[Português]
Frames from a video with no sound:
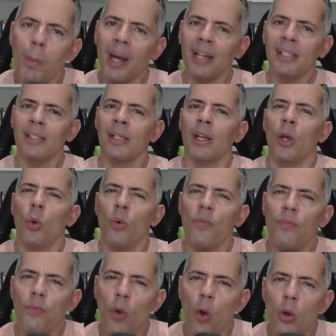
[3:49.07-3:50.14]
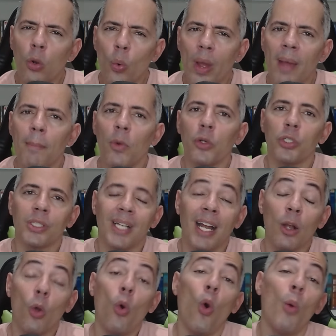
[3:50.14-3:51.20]
mas o foco é
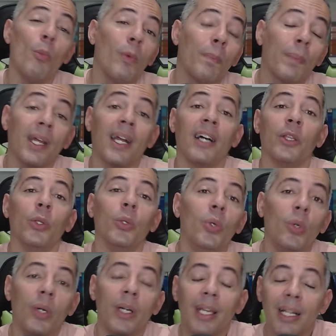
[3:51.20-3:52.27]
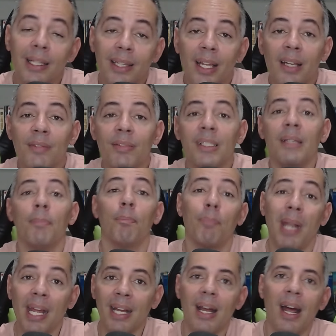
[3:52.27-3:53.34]
mostrar como o pregador ele deve
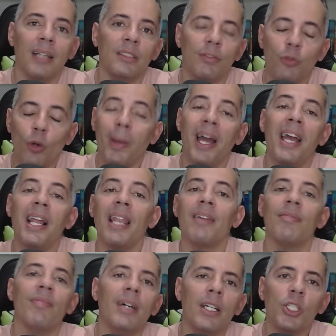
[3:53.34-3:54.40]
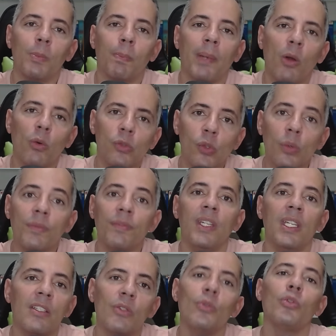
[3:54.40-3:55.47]
pregar de forma relevante para os
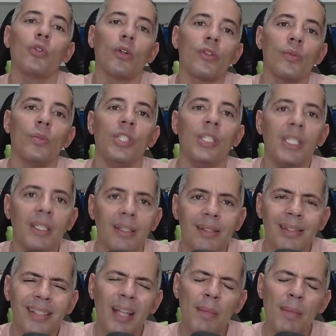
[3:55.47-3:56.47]
ouvintes dos nossos dias.